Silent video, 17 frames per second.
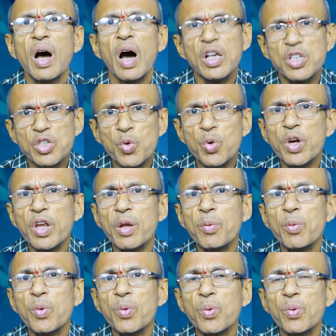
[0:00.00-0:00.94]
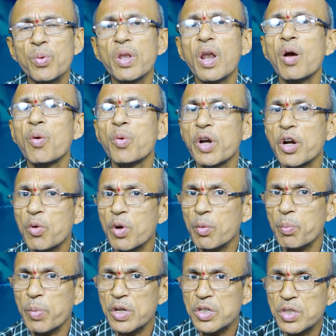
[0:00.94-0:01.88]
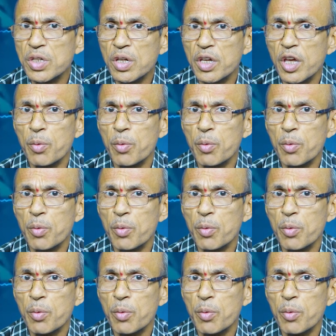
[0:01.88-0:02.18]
అసౌకర్యము ఇలా ఉండేటువంటి పరిస్థితి